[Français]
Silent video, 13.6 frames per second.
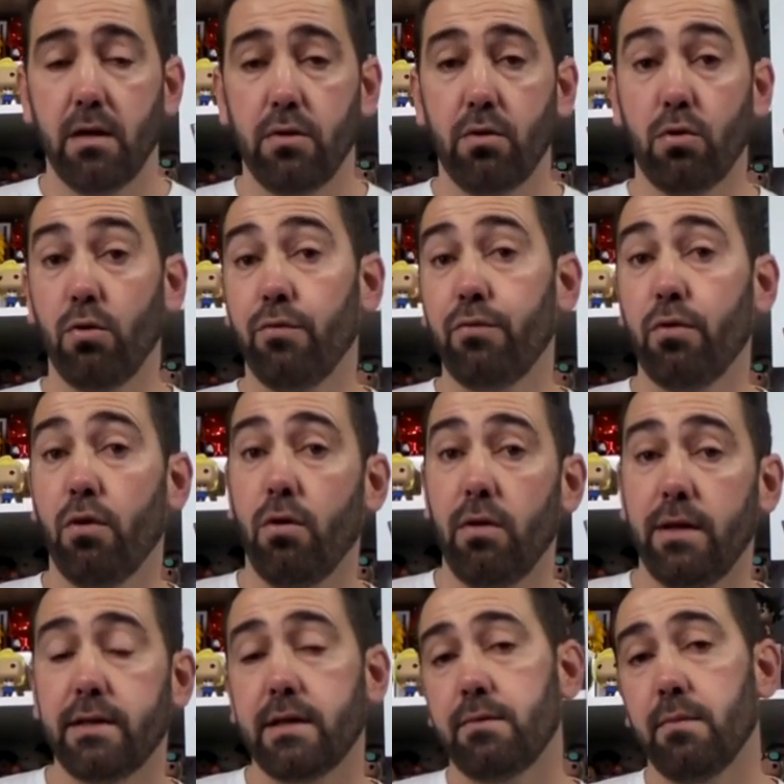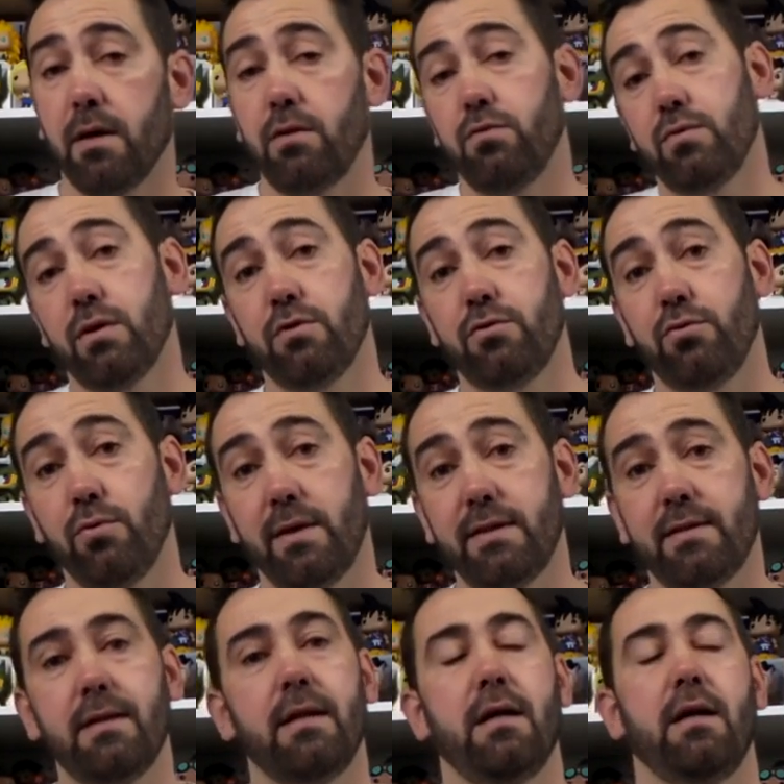Donc le frelon, les traitements, nous dans le
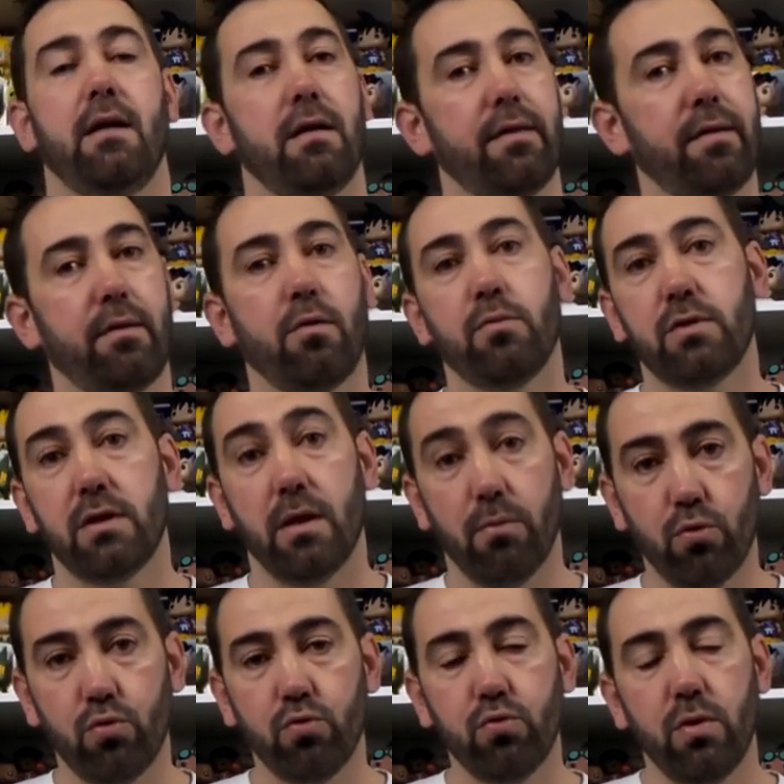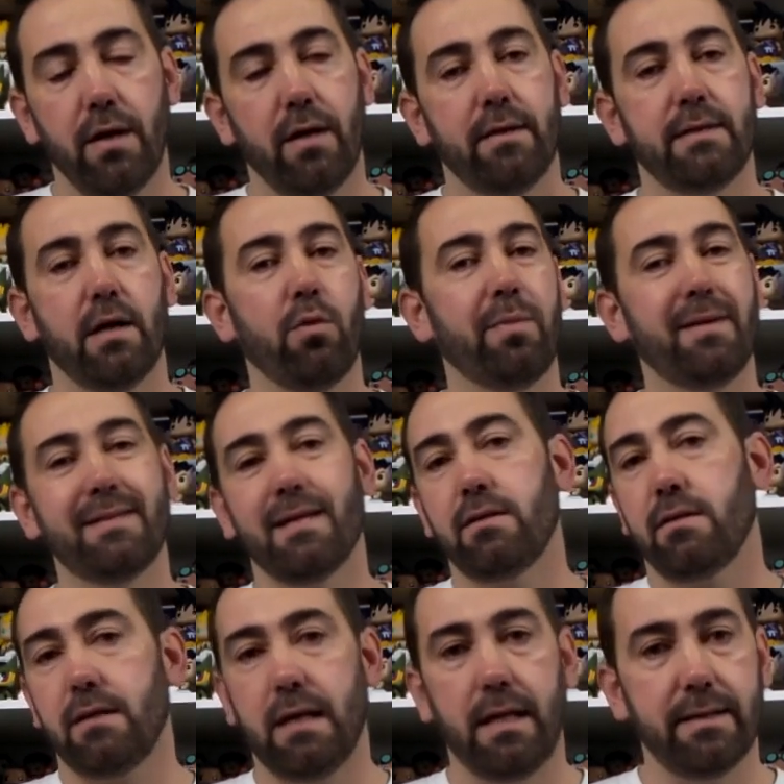sud-ouest, c'est comme on en a beaucoup, ça représente
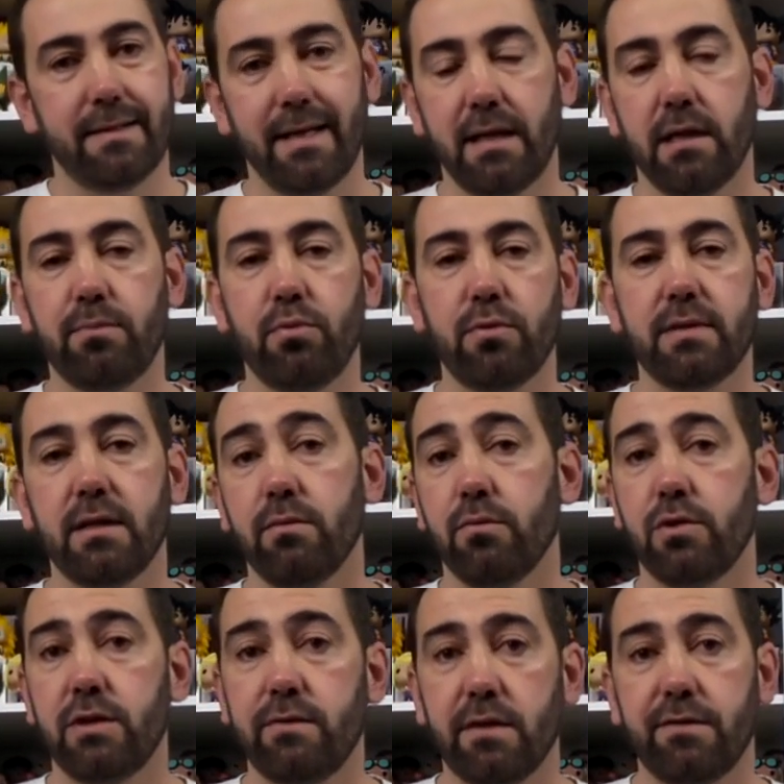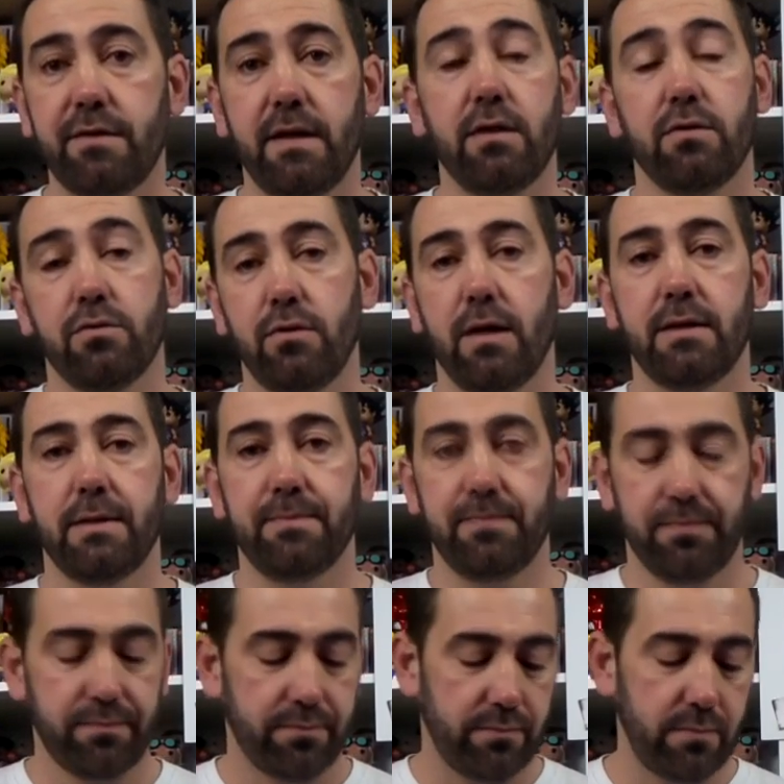50% de mon chiffre d'affaires de l'année.
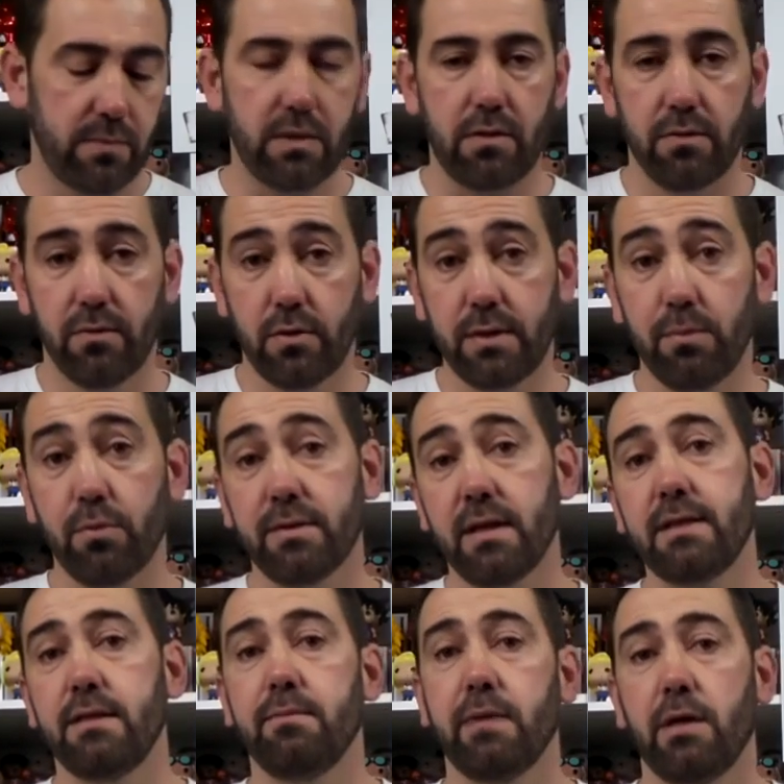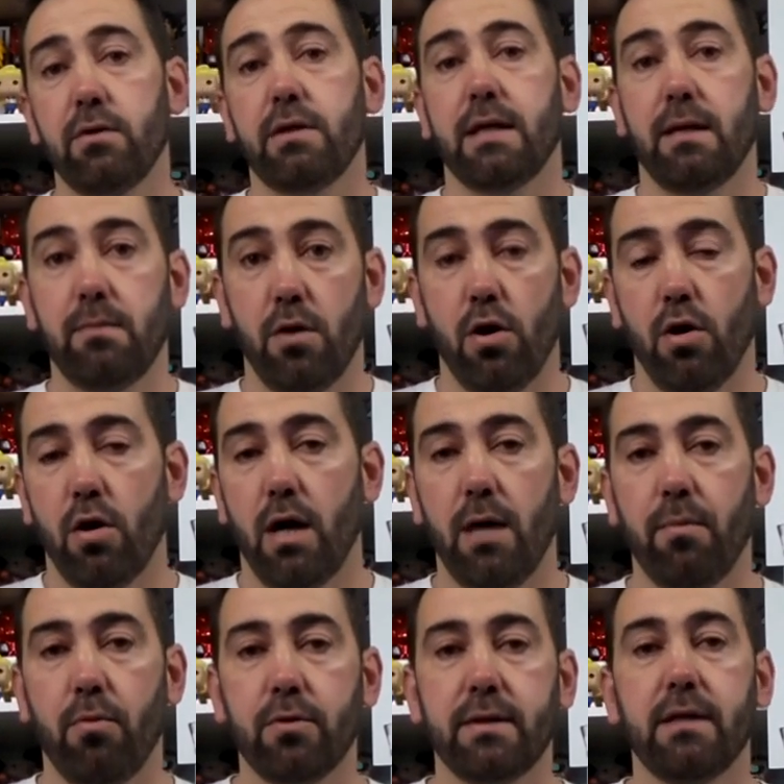Donc c'est pour ça que c'est une période quand même
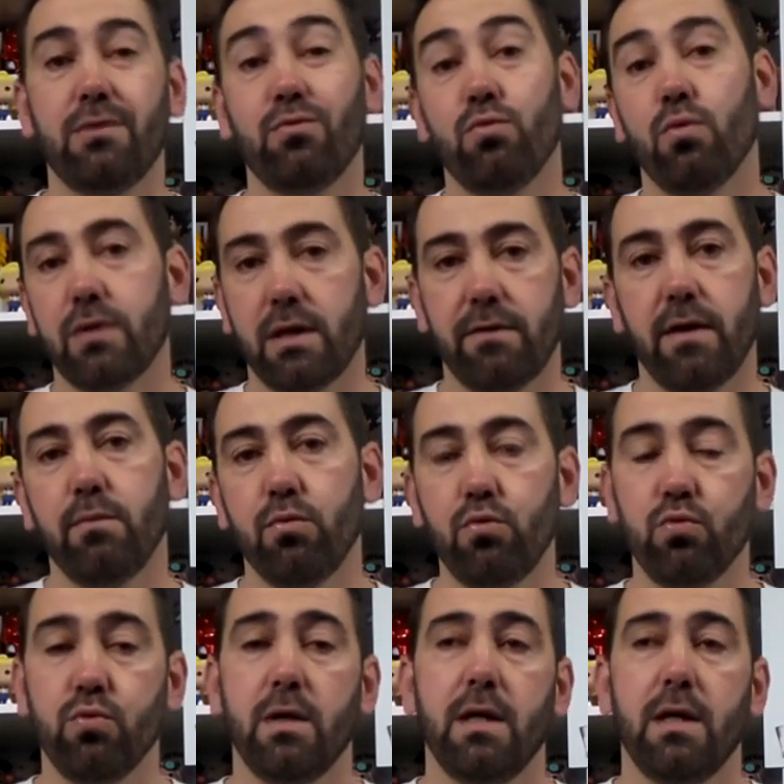importante où on travaille beaucoup.